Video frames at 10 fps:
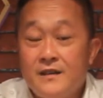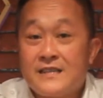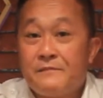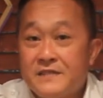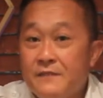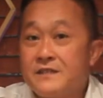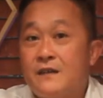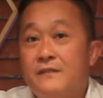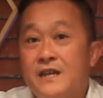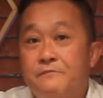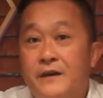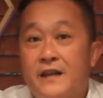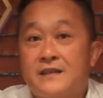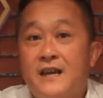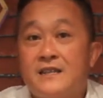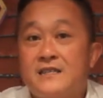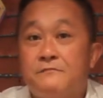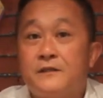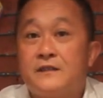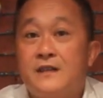Tapi saya bisa mengibaratkan
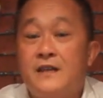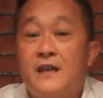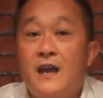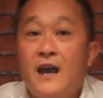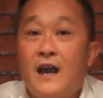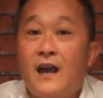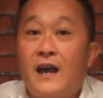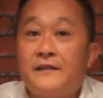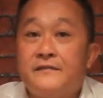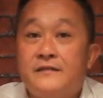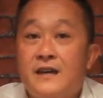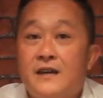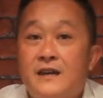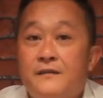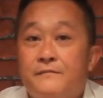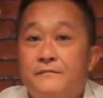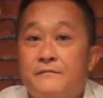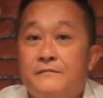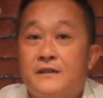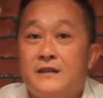seperti Anda
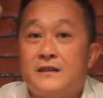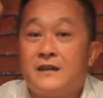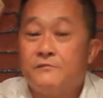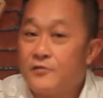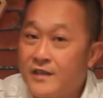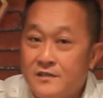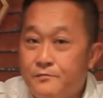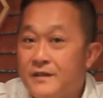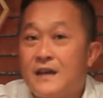e, mungkin pernah